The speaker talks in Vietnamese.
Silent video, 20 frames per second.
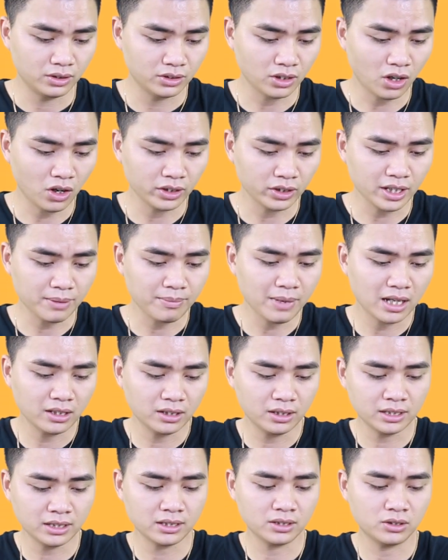rồi tiếp đến
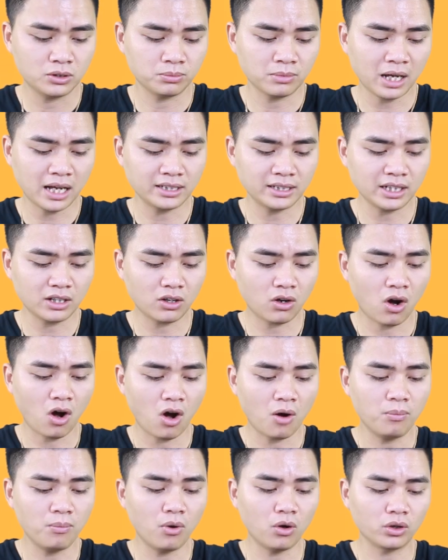chúng ta sẽ
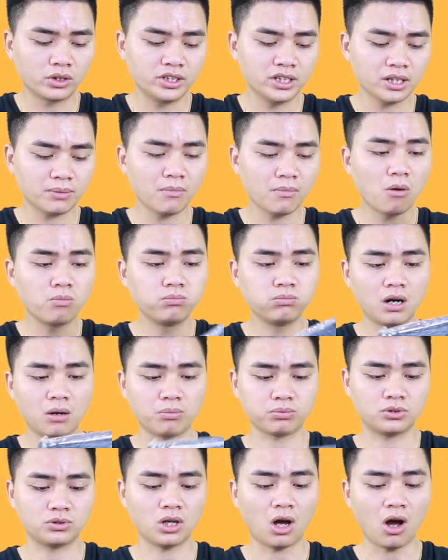có một chiếc bông
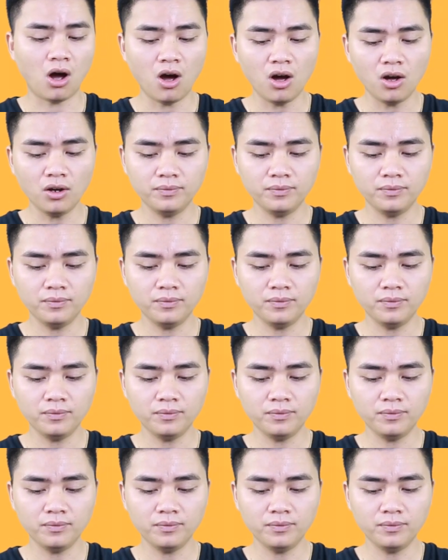lọc gió